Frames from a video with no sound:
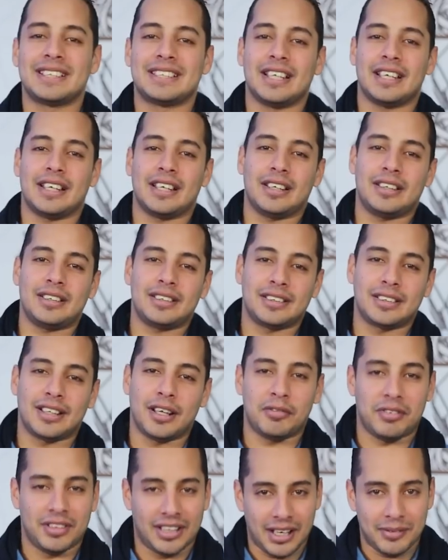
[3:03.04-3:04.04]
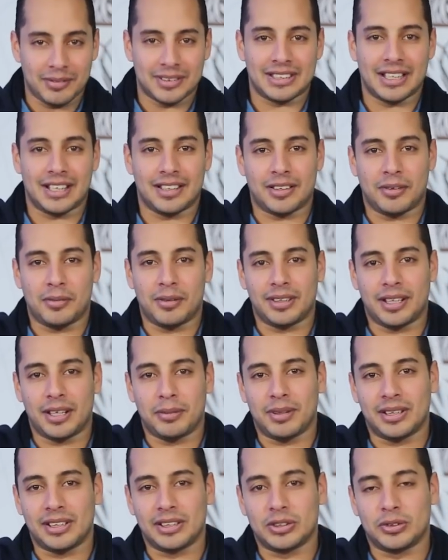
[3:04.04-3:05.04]
السقا الفنان احمد السقا طبعا
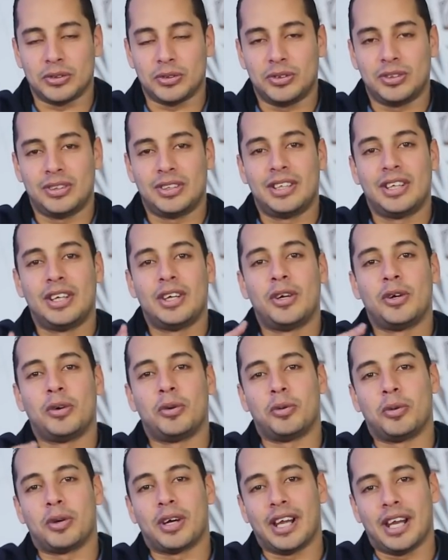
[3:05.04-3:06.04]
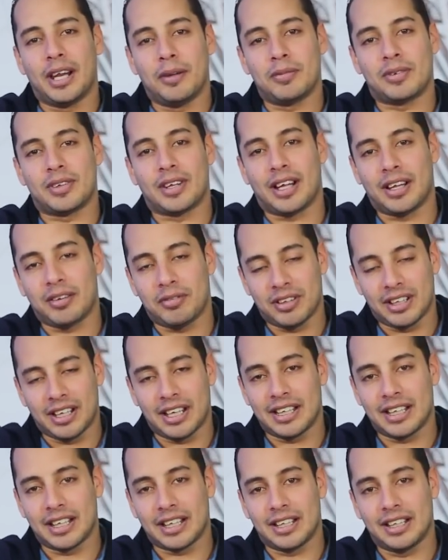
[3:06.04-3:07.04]
يعني بعد اذنه واتكلمت عن الفنان
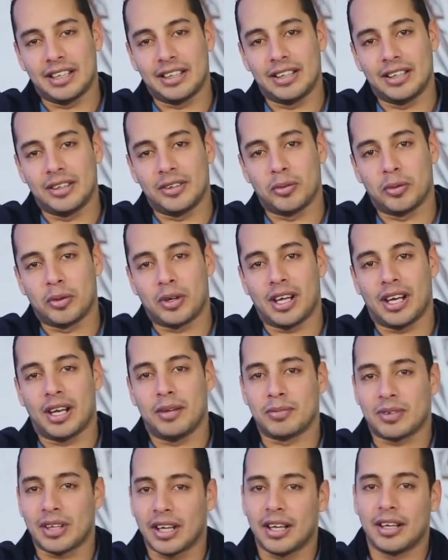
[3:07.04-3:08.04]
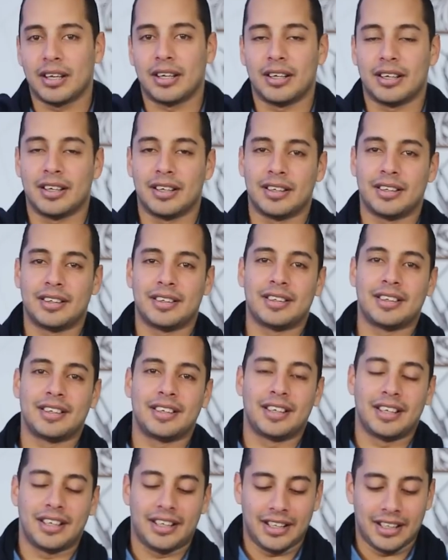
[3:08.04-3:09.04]
نادية الجندي واتكلمت عن
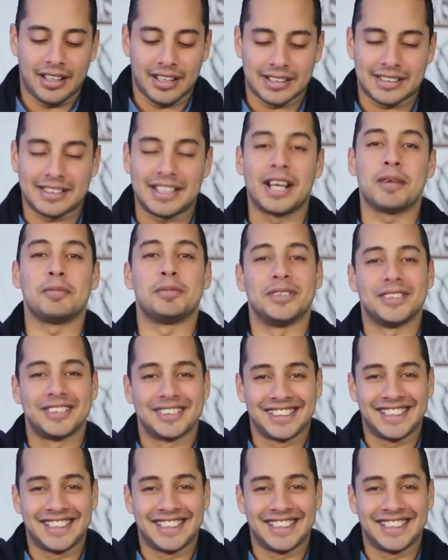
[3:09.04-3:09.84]
السينابون